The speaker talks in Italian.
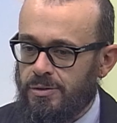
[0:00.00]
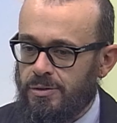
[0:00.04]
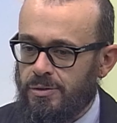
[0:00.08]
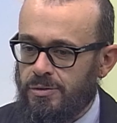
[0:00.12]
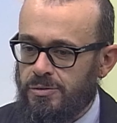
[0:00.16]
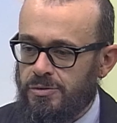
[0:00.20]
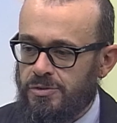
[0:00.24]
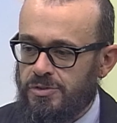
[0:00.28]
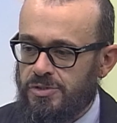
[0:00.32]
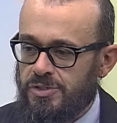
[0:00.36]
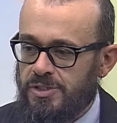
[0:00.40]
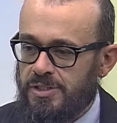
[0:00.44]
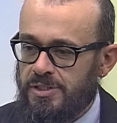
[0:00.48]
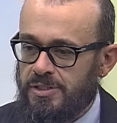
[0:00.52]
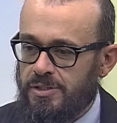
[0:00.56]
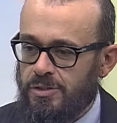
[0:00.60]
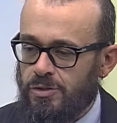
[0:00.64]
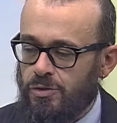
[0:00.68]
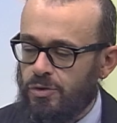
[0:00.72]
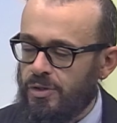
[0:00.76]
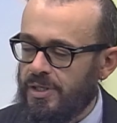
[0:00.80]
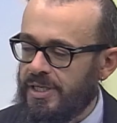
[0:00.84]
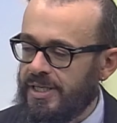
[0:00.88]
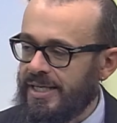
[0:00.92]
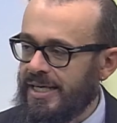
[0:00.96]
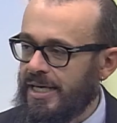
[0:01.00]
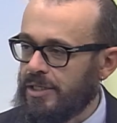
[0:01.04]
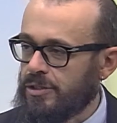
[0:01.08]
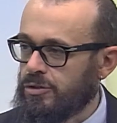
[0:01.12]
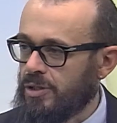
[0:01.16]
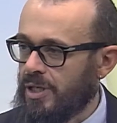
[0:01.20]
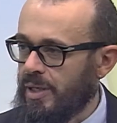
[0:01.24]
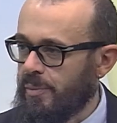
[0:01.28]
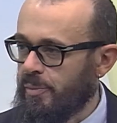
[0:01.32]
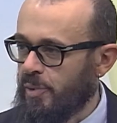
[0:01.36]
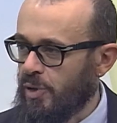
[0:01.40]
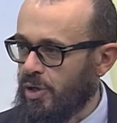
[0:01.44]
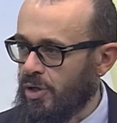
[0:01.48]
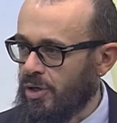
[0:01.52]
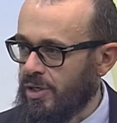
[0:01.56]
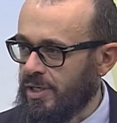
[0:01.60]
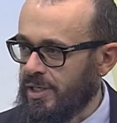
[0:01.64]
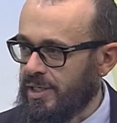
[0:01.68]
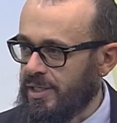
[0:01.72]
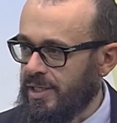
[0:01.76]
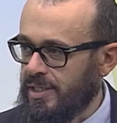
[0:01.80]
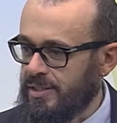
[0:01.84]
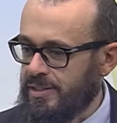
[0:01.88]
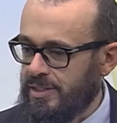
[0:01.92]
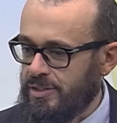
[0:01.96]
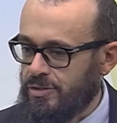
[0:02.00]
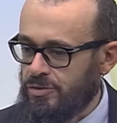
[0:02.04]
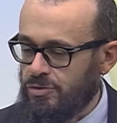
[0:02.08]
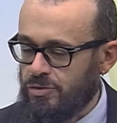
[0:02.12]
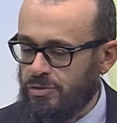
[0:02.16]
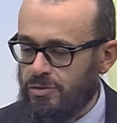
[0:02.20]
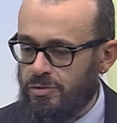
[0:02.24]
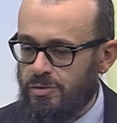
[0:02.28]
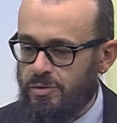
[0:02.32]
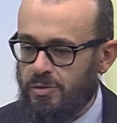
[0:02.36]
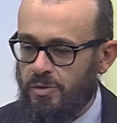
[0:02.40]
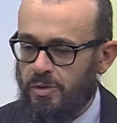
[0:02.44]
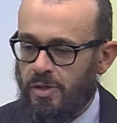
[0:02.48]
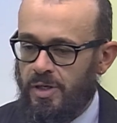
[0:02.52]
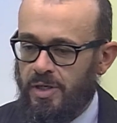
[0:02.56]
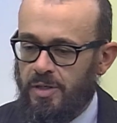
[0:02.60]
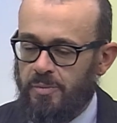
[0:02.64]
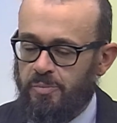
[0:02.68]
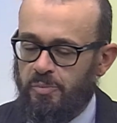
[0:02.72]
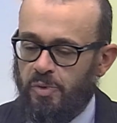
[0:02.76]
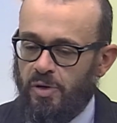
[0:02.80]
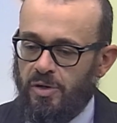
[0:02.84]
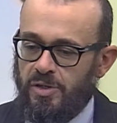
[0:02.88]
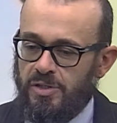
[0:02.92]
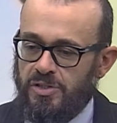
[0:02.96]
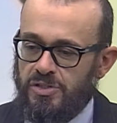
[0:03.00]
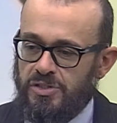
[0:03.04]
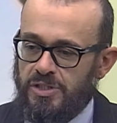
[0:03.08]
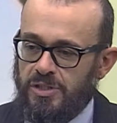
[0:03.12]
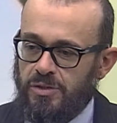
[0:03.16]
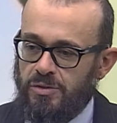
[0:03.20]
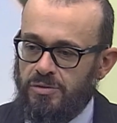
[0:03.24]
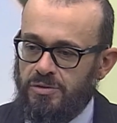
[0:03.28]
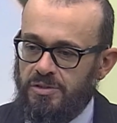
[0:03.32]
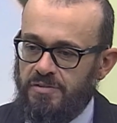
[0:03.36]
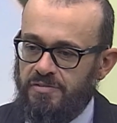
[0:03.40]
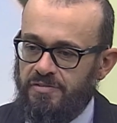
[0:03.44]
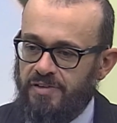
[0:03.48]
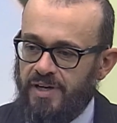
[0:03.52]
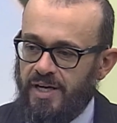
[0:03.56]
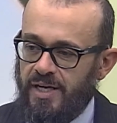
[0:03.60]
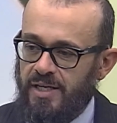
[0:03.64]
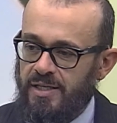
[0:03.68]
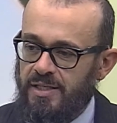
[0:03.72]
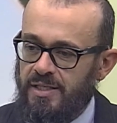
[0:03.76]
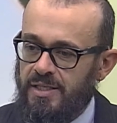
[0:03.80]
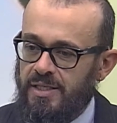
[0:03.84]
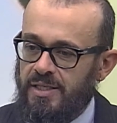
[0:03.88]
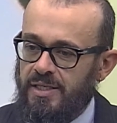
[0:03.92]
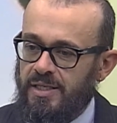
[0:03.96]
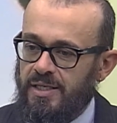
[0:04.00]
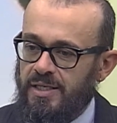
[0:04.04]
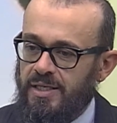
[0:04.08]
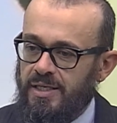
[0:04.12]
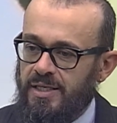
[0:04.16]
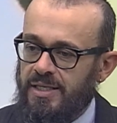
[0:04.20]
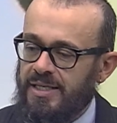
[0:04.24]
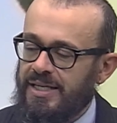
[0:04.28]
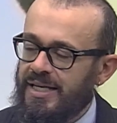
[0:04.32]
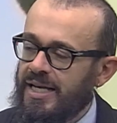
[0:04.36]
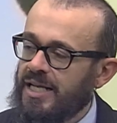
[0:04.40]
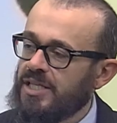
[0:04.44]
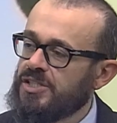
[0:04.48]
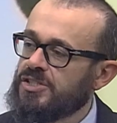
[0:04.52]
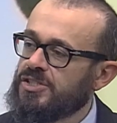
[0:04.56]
considero collegato alla parola che hai detto eh, pochi secondi fa, eh, la